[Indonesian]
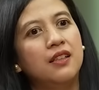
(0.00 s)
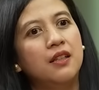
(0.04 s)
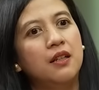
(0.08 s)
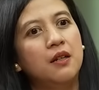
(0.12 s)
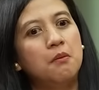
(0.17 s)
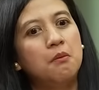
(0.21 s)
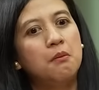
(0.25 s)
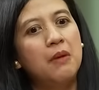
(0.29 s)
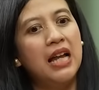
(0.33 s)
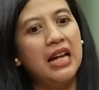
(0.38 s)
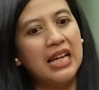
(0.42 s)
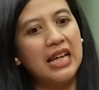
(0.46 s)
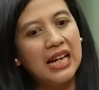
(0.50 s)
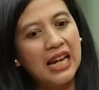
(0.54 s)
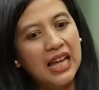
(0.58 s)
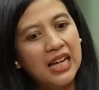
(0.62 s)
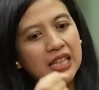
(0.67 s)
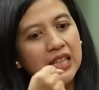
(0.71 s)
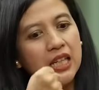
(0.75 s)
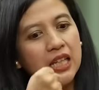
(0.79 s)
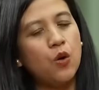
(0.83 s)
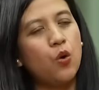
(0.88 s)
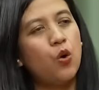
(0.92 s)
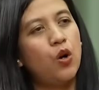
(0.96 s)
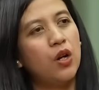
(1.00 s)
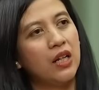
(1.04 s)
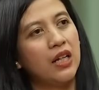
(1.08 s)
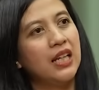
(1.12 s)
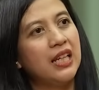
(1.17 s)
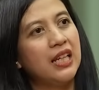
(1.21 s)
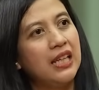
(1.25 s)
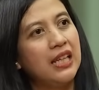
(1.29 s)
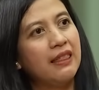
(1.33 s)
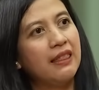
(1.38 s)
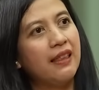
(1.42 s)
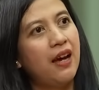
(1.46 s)
Balik lagi core
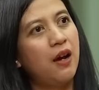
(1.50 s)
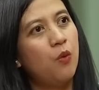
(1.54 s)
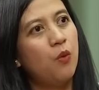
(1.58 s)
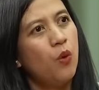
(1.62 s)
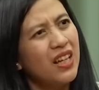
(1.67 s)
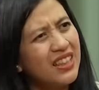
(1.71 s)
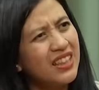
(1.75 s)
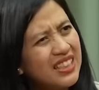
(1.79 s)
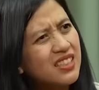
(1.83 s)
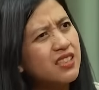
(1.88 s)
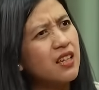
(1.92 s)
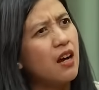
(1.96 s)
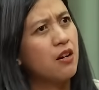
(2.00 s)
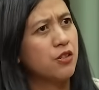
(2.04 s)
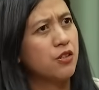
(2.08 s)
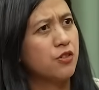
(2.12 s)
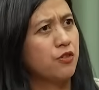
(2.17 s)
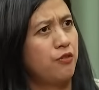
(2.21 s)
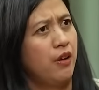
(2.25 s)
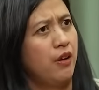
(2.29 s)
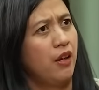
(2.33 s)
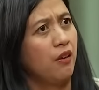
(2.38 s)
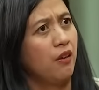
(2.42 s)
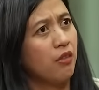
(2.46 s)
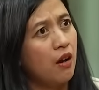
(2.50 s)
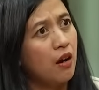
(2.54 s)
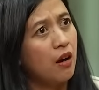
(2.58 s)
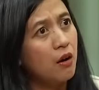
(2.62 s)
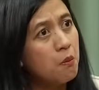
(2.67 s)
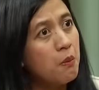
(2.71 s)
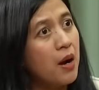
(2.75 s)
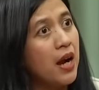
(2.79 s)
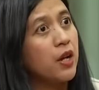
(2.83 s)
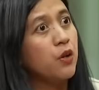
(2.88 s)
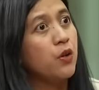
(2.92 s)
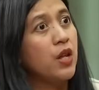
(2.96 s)
kita, what is our strength, our hmm.
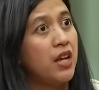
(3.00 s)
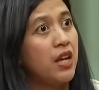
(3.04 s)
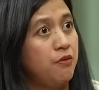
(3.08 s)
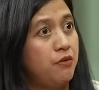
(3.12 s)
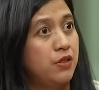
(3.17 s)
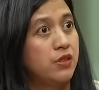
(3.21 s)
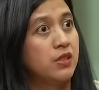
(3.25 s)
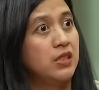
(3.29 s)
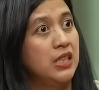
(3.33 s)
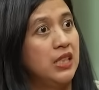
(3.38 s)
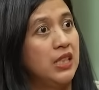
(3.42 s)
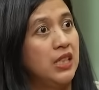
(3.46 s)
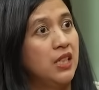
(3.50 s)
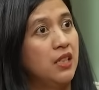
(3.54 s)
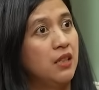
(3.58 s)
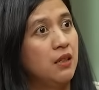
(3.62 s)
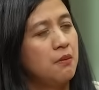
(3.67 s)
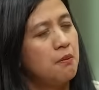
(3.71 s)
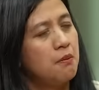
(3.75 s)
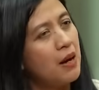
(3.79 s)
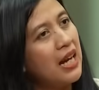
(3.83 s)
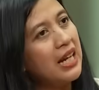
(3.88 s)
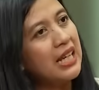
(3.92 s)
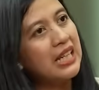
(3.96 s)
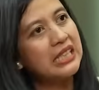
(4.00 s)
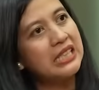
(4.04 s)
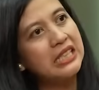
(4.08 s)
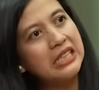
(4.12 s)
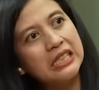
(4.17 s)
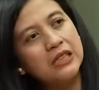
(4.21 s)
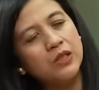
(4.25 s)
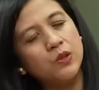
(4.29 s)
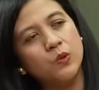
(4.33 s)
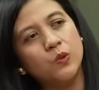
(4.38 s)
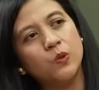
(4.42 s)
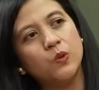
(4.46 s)
biodiversity. Hmm. Balik ke
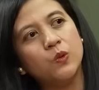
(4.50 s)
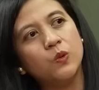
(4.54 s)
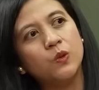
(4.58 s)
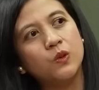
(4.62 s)
situ.